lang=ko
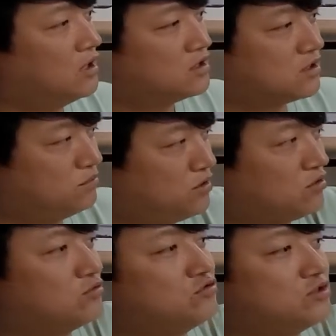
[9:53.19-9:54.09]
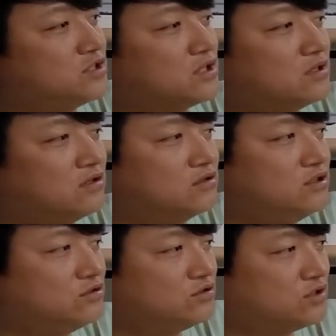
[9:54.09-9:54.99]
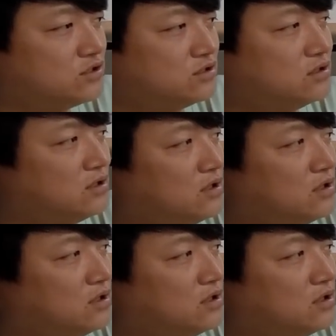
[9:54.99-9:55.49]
전면 통유리창을 넣은 이유는 네.